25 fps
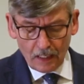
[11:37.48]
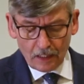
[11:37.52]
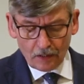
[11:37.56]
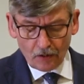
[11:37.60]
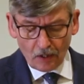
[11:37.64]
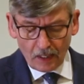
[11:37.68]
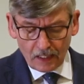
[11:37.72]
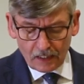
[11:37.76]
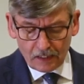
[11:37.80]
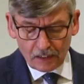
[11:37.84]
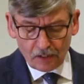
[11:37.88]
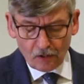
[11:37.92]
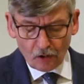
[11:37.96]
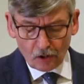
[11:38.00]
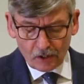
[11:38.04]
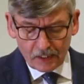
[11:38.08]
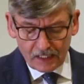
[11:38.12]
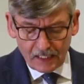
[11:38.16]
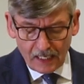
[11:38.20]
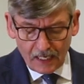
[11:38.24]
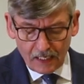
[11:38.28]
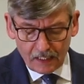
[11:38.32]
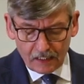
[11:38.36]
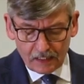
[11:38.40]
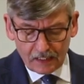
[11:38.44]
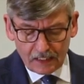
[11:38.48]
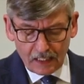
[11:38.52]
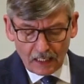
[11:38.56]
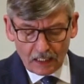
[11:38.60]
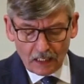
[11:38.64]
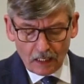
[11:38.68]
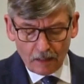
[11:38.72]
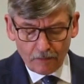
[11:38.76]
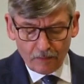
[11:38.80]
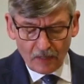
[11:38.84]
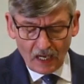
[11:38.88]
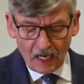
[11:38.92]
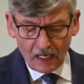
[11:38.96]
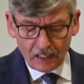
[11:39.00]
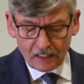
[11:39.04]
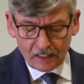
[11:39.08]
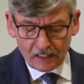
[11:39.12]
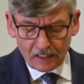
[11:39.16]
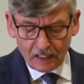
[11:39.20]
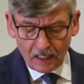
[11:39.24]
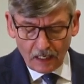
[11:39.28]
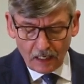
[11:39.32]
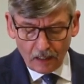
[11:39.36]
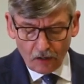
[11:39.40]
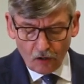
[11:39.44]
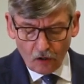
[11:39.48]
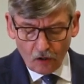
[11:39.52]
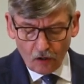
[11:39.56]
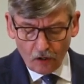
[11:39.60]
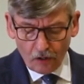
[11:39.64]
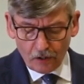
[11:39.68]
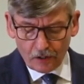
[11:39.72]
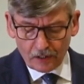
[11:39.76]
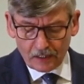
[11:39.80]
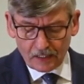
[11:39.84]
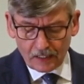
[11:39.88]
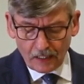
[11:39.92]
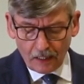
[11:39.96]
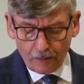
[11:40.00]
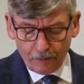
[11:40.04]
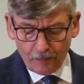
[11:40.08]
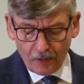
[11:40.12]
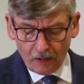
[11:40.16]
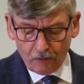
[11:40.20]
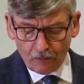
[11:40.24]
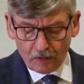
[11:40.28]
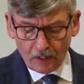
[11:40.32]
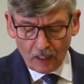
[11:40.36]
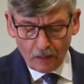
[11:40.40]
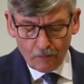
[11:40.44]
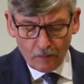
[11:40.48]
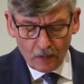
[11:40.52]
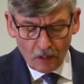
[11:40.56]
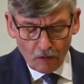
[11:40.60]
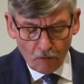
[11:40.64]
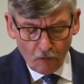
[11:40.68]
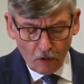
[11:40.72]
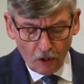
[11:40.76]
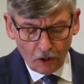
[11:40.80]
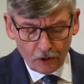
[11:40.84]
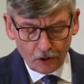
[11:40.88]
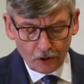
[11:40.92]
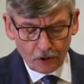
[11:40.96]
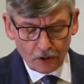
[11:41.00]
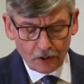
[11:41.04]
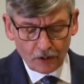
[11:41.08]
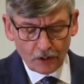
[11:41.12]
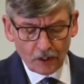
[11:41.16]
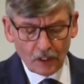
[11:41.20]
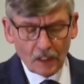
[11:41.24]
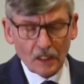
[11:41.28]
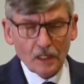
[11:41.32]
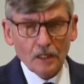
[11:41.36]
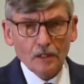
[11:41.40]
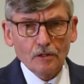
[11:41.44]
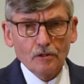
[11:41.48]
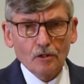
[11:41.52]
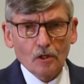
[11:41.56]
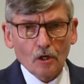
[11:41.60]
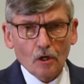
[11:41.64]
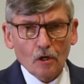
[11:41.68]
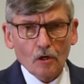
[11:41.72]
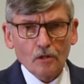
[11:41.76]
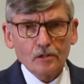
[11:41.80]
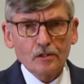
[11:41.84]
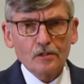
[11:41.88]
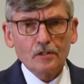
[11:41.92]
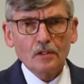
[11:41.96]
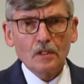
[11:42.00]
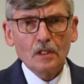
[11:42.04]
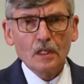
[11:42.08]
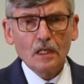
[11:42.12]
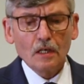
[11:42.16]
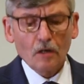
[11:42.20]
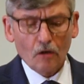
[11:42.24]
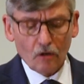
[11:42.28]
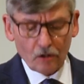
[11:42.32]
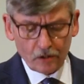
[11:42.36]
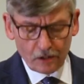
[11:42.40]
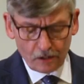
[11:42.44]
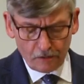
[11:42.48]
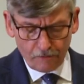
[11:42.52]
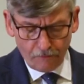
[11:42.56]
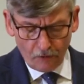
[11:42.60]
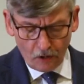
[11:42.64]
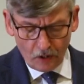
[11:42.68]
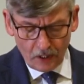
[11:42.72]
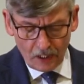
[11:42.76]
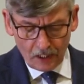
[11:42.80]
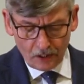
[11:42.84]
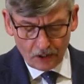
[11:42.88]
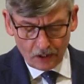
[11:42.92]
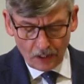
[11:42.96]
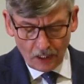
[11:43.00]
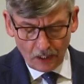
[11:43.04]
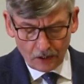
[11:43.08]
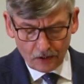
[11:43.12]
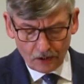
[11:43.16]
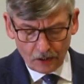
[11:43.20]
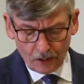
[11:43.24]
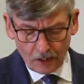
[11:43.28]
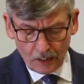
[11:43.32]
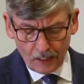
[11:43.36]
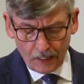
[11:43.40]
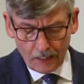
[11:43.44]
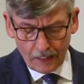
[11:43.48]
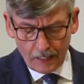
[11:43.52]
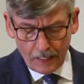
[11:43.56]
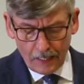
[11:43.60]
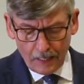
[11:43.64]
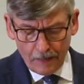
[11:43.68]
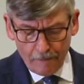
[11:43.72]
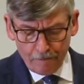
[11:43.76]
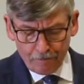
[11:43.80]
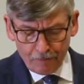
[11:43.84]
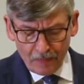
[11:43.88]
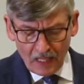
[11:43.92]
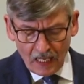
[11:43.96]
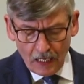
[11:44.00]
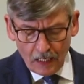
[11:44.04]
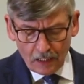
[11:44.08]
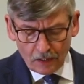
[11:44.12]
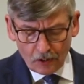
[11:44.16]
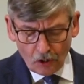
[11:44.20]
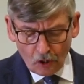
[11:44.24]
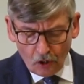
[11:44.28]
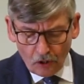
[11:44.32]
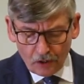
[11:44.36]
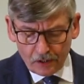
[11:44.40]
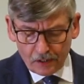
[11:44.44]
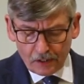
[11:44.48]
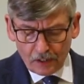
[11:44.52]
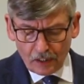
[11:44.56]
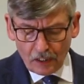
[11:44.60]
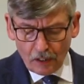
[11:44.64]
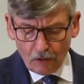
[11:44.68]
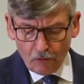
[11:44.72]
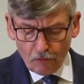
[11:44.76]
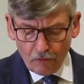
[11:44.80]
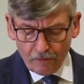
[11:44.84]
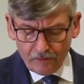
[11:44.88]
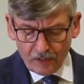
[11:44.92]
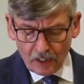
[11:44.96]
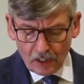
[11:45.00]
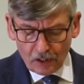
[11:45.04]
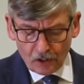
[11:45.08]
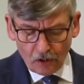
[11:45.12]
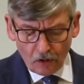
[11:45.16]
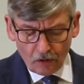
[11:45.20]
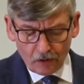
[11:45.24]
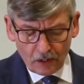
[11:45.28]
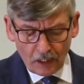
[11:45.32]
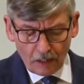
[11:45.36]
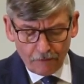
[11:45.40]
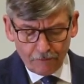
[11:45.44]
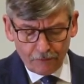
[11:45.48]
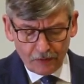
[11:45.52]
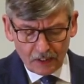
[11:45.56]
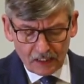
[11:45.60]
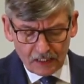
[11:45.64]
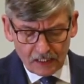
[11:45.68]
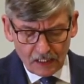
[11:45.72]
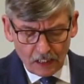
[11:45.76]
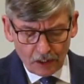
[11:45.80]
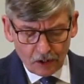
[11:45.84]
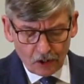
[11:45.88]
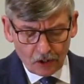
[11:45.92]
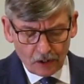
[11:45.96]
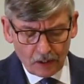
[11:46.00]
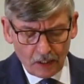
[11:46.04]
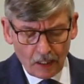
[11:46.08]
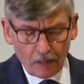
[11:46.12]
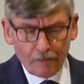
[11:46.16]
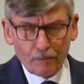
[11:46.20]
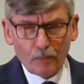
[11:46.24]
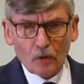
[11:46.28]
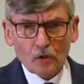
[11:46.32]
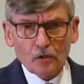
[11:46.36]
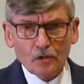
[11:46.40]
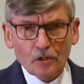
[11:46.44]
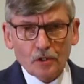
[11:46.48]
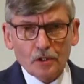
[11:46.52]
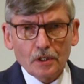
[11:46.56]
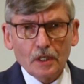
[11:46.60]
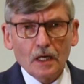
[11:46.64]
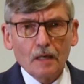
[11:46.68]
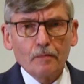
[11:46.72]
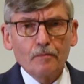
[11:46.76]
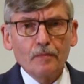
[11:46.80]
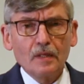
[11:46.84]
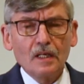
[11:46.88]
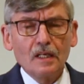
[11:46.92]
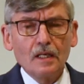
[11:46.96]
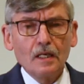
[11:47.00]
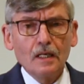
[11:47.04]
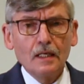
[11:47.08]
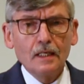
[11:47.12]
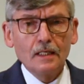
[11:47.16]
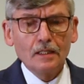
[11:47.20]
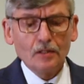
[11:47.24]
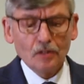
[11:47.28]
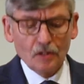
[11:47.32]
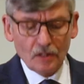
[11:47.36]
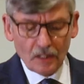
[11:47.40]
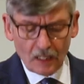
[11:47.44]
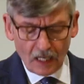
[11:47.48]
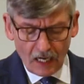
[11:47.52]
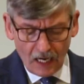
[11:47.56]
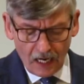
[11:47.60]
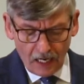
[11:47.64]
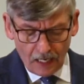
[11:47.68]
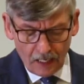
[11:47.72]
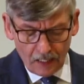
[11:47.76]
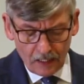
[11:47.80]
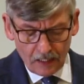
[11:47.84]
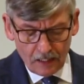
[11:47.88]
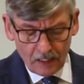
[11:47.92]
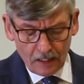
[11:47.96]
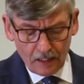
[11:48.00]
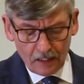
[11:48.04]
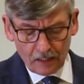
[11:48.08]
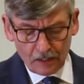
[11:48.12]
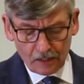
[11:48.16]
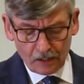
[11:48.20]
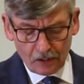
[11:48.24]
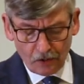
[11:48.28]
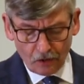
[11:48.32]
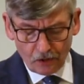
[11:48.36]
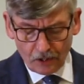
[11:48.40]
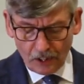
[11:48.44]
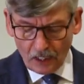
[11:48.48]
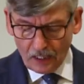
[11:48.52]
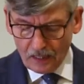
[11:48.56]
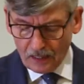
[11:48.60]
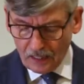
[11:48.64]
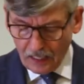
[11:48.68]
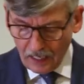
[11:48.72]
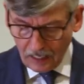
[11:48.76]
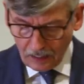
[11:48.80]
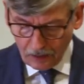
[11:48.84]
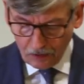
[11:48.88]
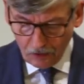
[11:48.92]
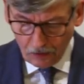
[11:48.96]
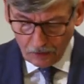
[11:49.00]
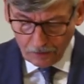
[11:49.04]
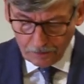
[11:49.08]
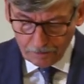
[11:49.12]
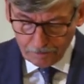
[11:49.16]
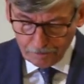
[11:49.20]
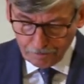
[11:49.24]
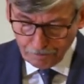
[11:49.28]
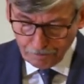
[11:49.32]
To jest to serce niebiańskiego Ojca, pełne miłości i troski o swoje dzieci, troski również o te fizyczne potrzeby dnia codziennego.